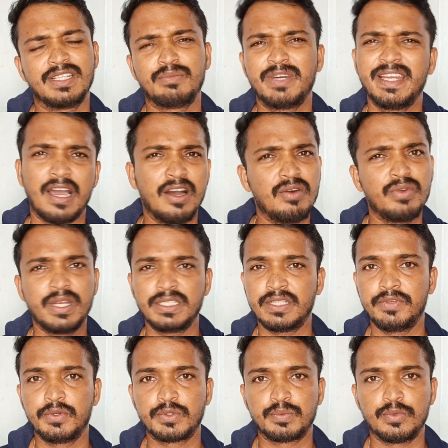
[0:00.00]
இந்த மாதிரி
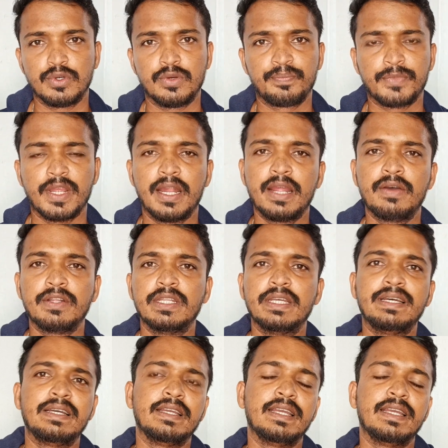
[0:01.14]
ஆவரேஜாக வியூஸ் போகும் ஆனால் வந்து